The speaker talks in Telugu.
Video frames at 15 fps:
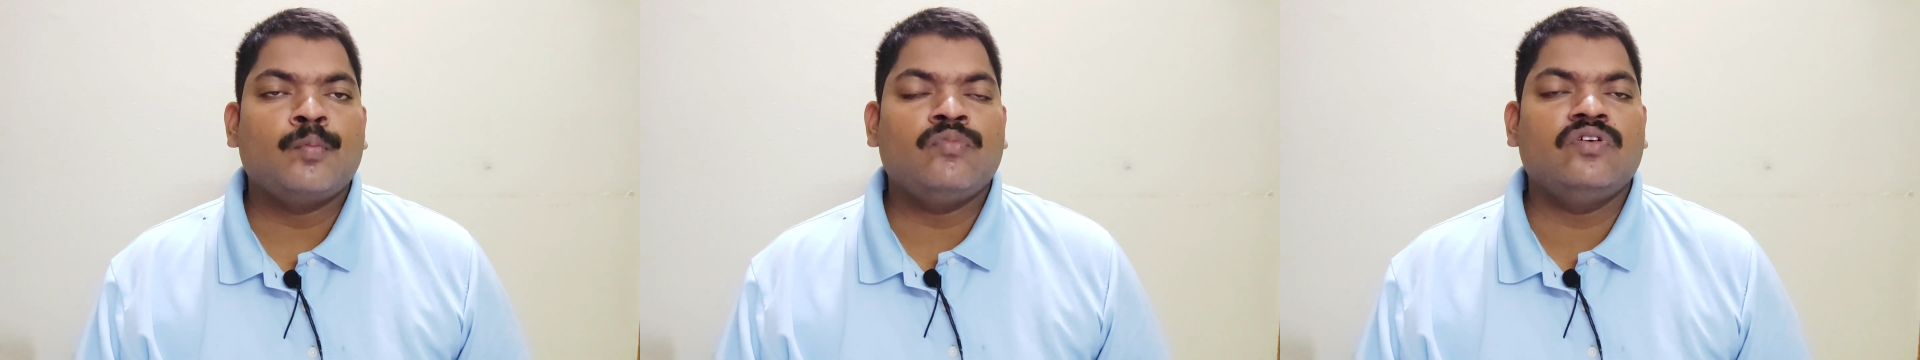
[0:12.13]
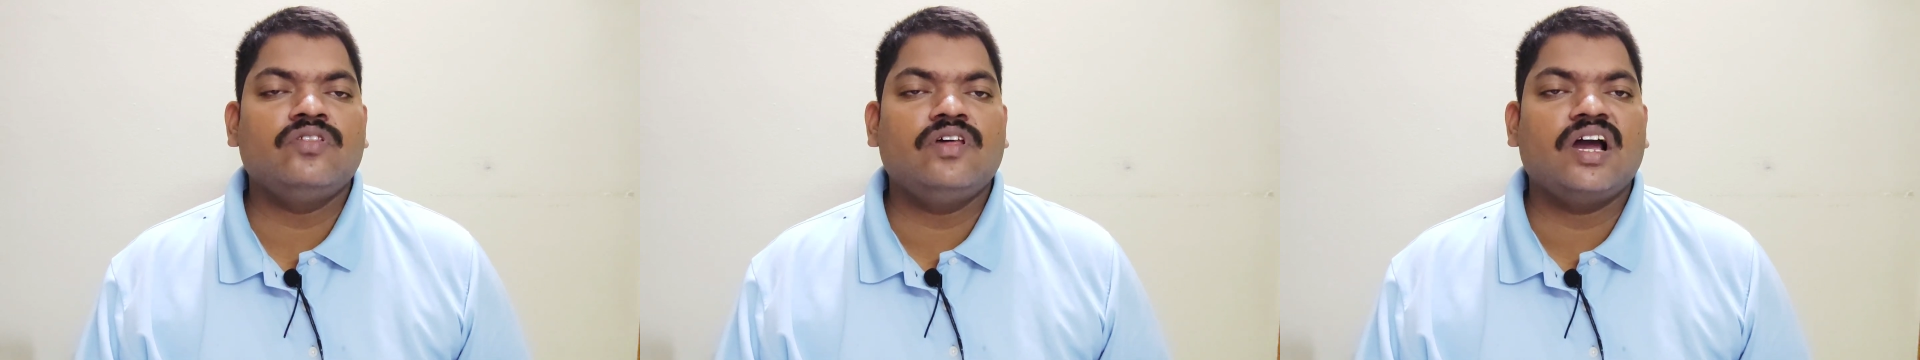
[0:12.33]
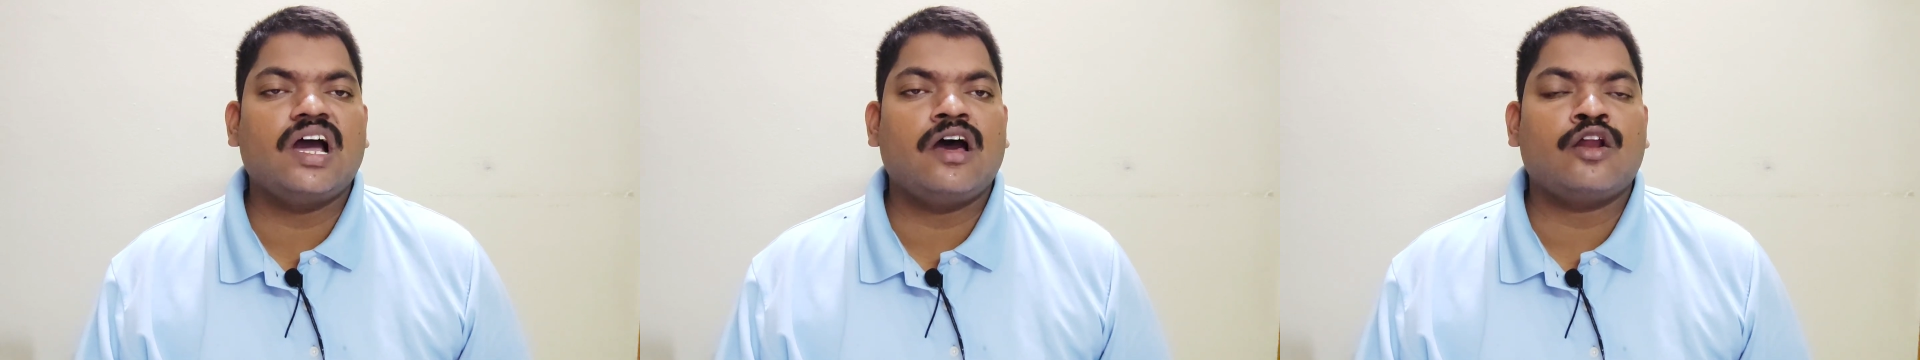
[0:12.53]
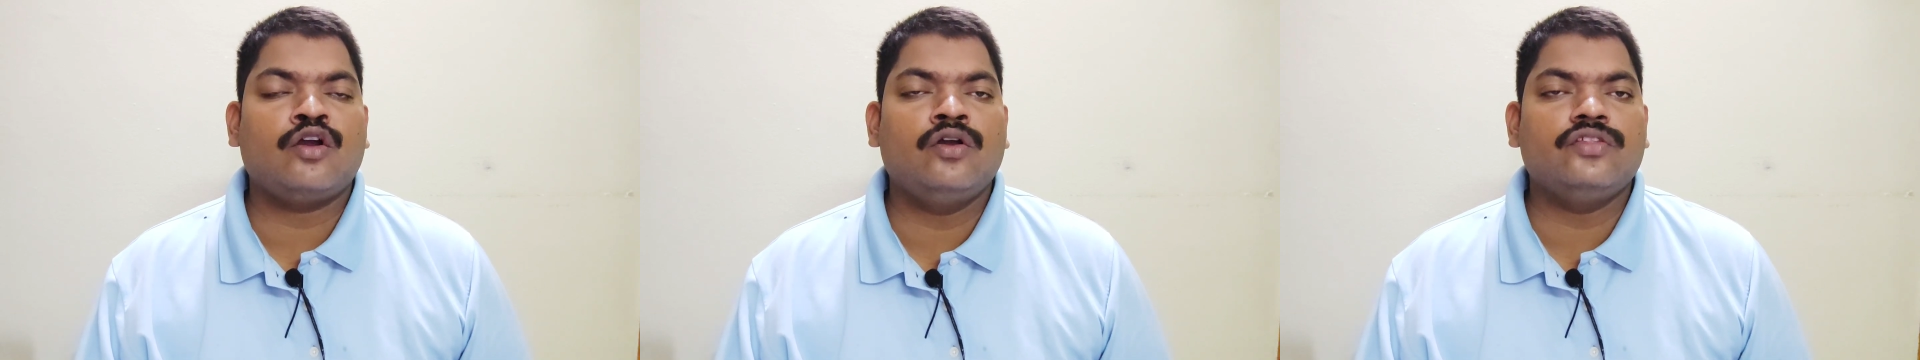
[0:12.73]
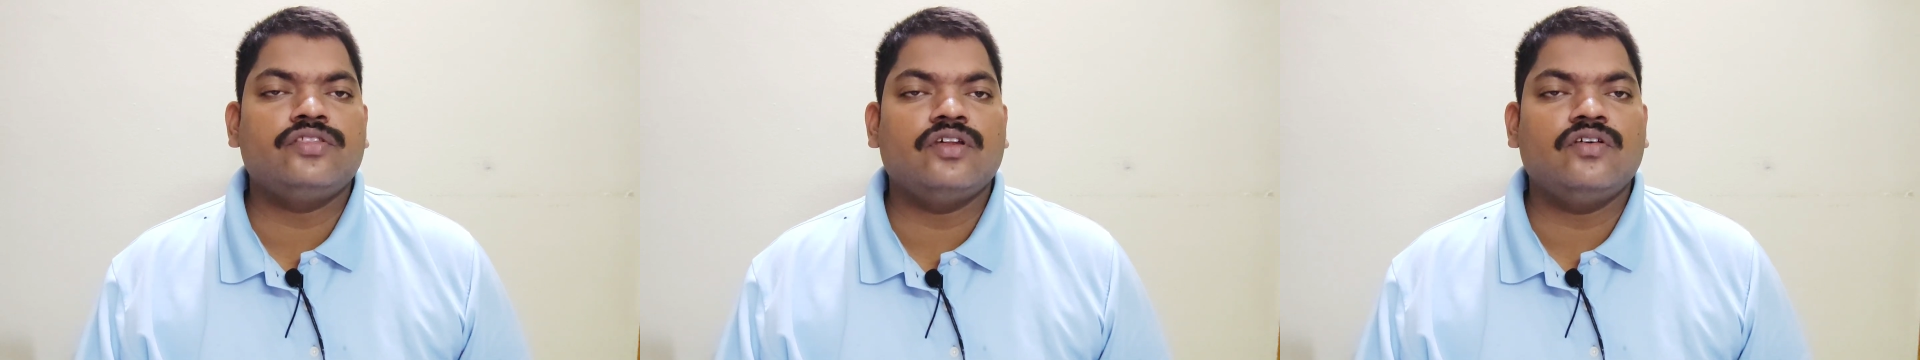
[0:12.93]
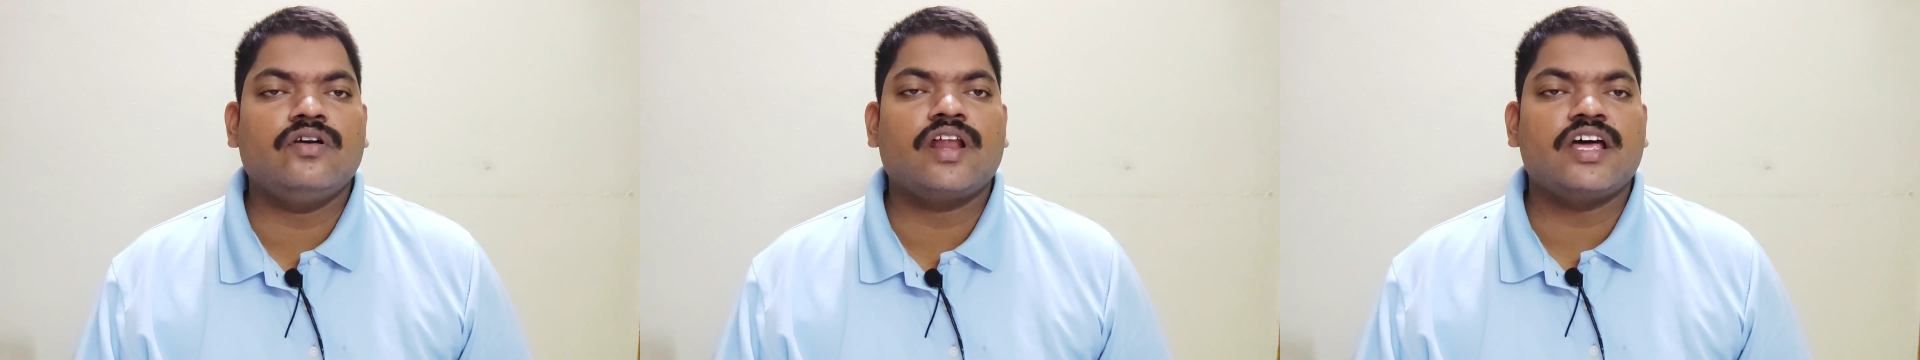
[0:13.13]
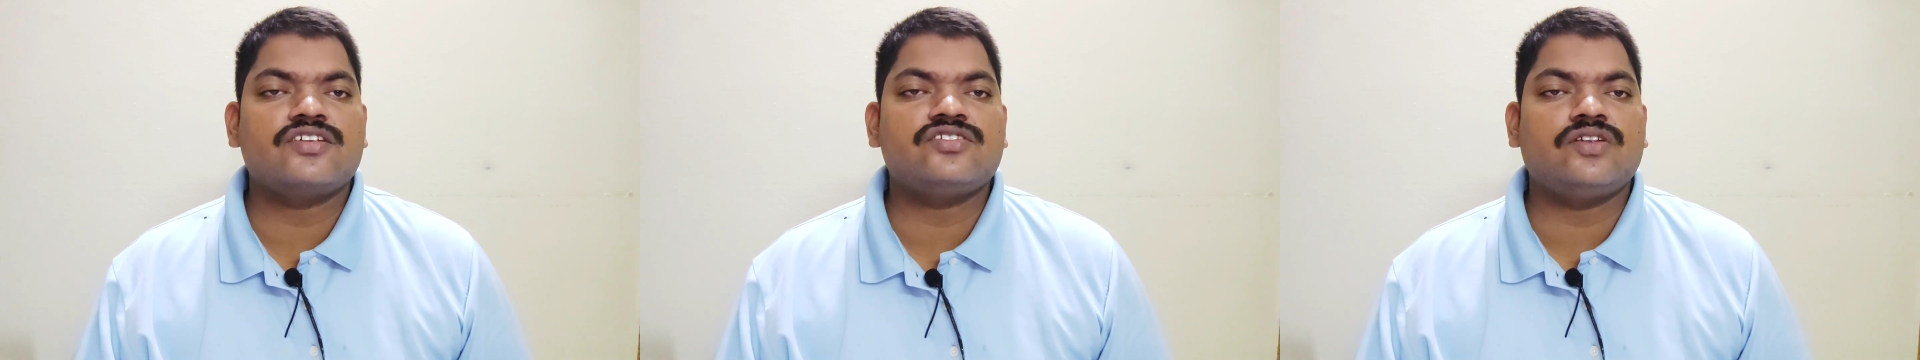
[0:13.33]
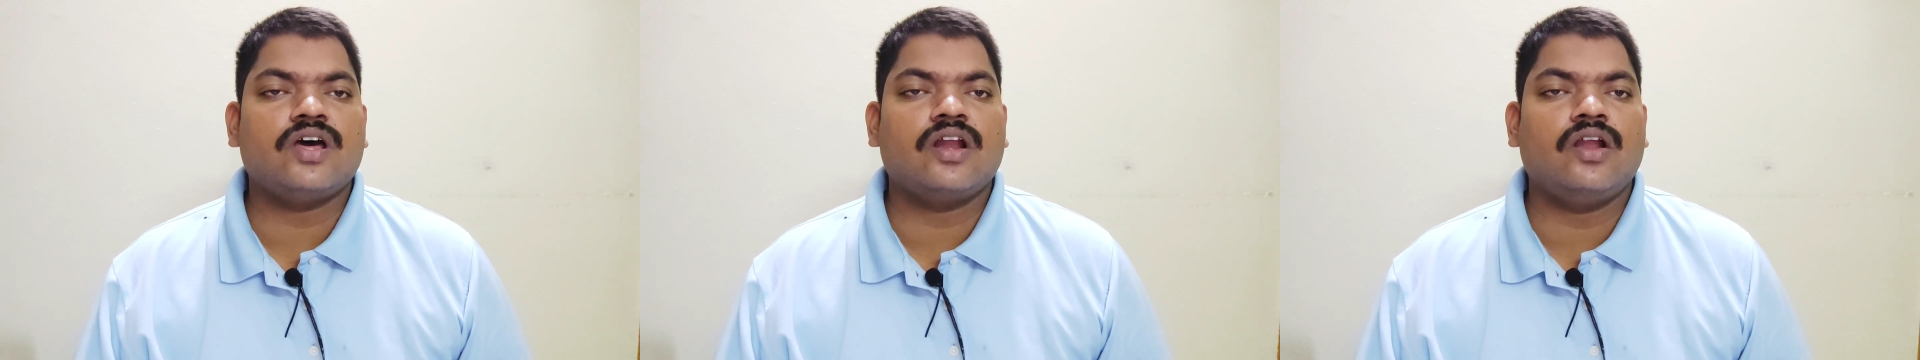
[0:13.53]
ముందుగా రెండు తెలుగు
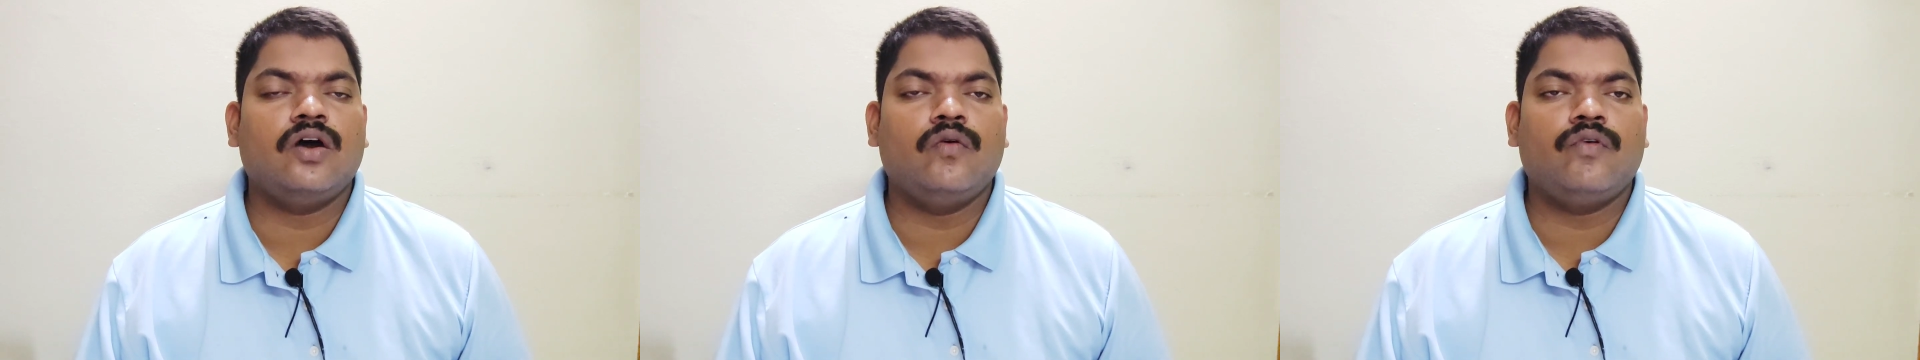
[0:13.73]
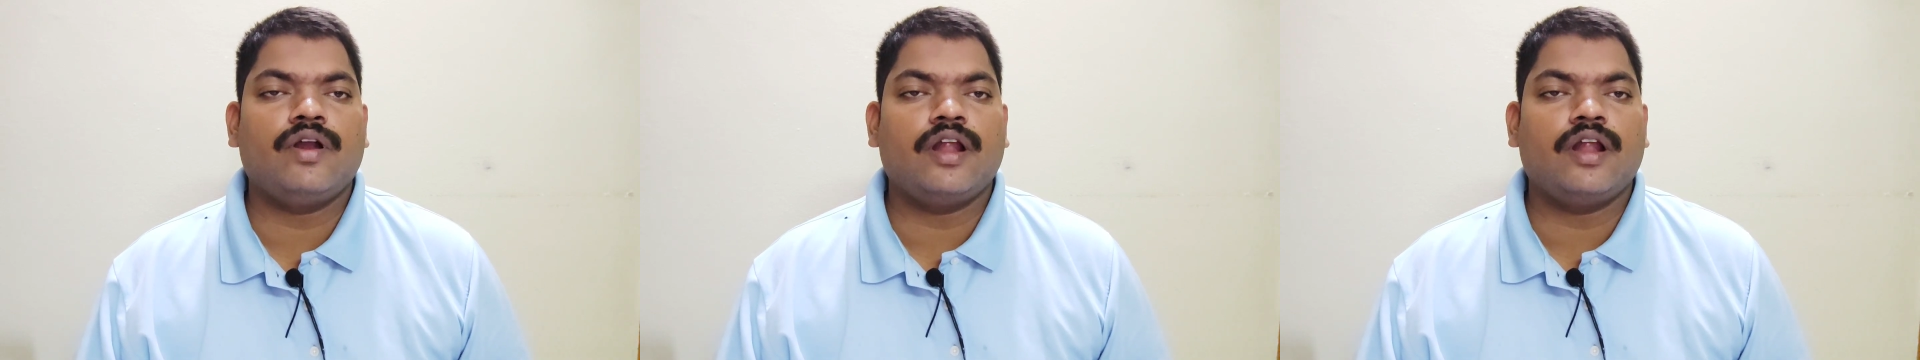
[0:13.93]
రాష్ట్రాల్లో